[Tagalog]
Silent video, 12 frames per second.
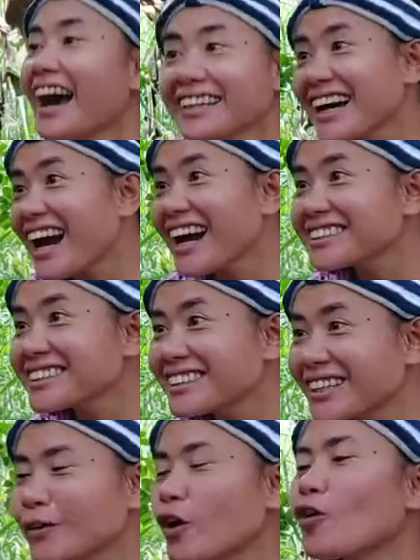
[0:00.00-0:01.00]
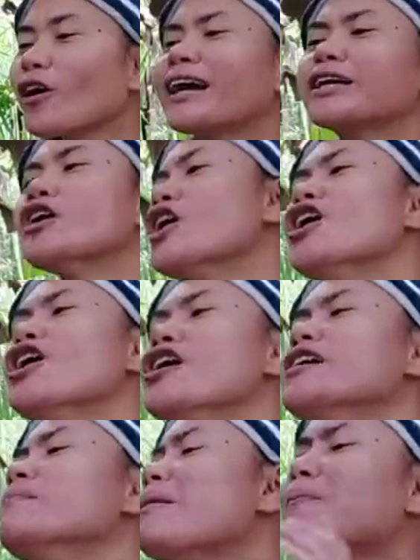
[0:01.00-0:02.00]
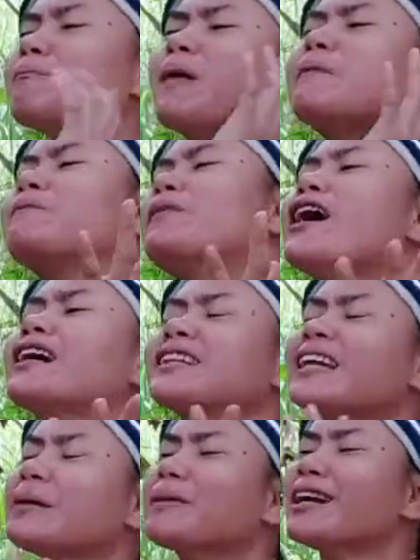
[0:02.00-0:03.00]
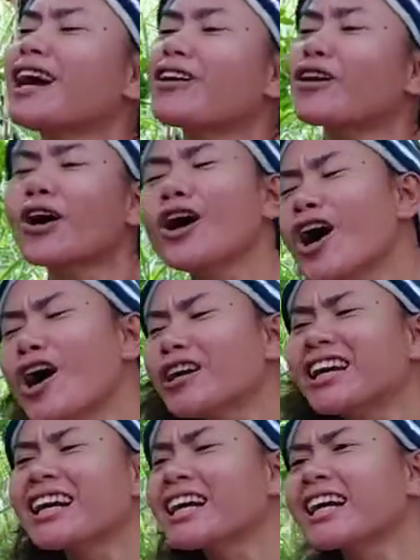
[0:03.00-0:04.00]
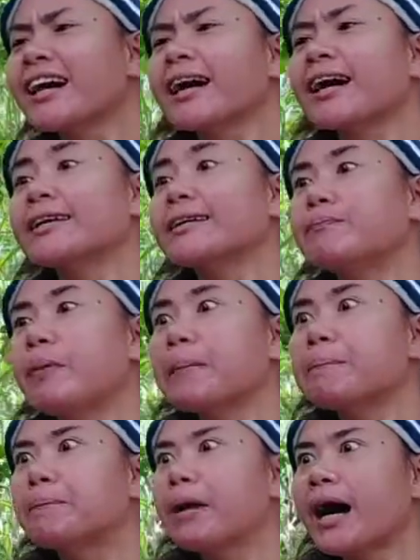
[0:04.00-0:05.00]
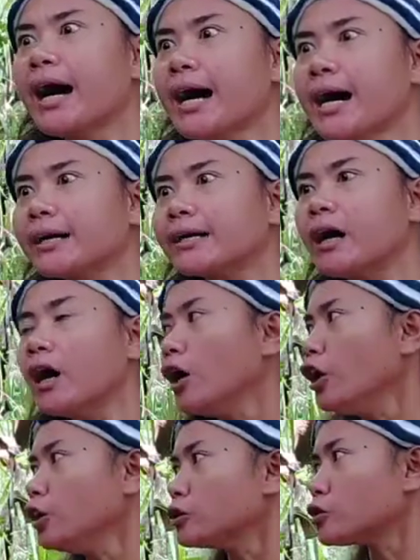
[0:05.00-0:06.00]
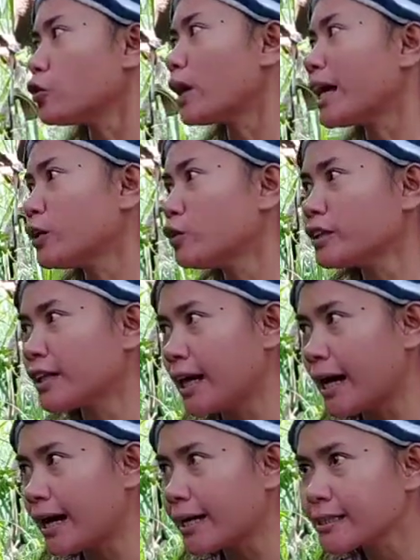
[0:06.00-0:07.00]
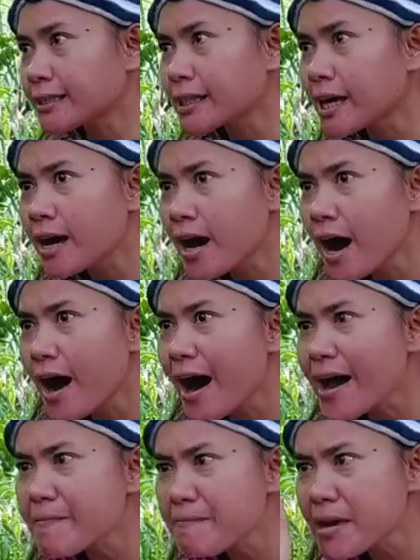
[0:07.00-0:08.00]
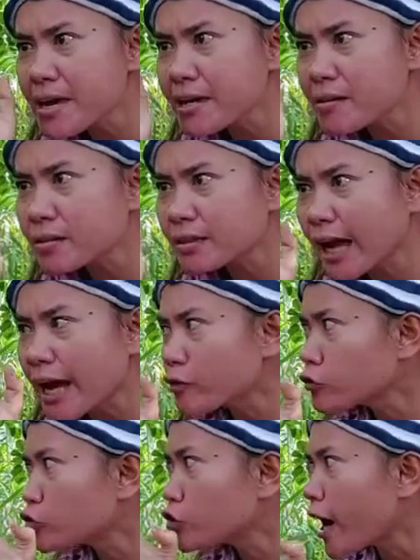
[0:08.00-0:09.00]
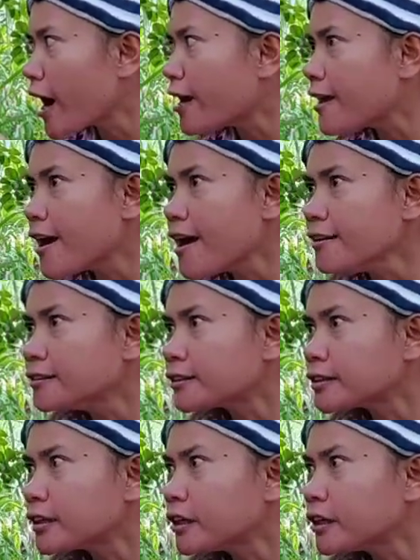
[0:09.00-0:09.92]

Hi guys! Dito ako ngayon! Magbablog na naman ako ng kakaibang vlog. So ngayon guys, ay meron tayong challenge.